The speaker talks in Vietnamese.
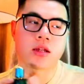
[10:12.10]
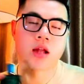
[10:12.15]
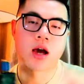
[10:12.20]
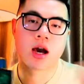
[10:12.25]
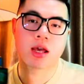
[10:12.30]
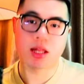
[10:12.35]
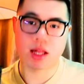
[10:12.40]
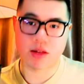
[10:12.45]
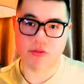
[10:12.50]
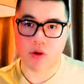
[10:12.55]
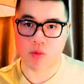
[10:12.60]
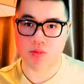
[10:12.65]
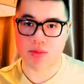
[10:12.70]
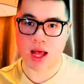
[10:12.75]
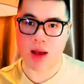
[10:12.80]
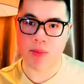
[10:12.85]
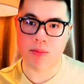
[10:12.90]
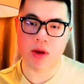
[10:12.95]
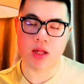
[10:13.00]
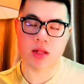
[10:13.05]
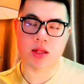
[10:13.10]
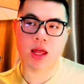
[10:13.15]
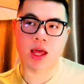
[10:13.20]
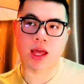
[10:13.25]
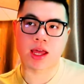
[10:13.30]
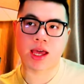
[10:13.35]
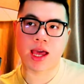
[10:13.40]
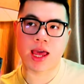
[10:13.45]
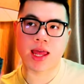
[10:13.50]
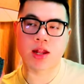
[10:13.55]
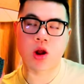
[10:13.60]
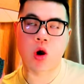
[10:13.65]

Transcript: những nơi như là phòng tắm á, thì cái